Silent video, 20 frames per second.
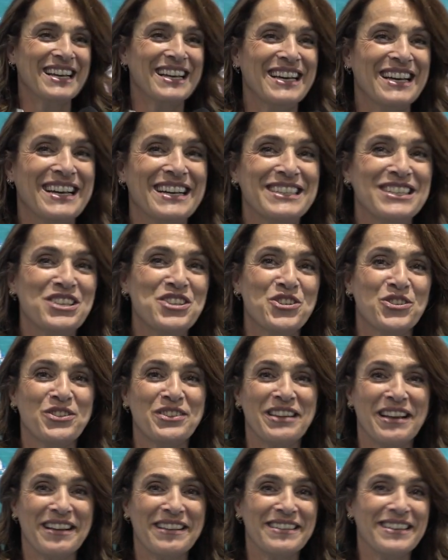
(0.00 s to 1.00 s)
che a
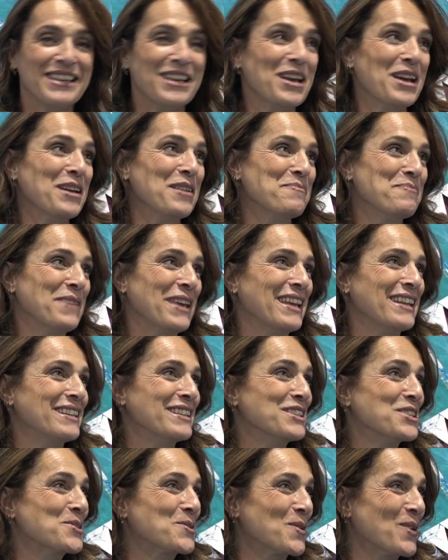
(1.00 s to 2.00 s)
18 anni è piena
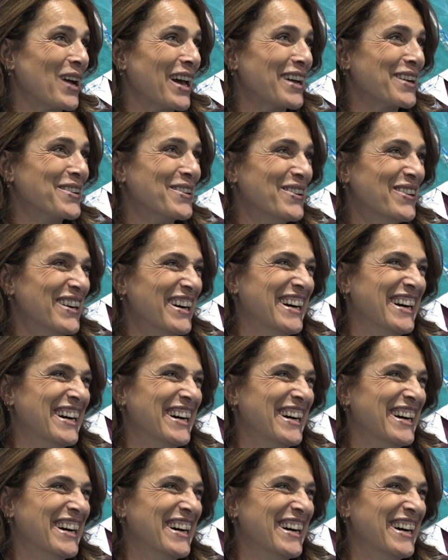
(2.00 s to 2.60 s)
del suo ego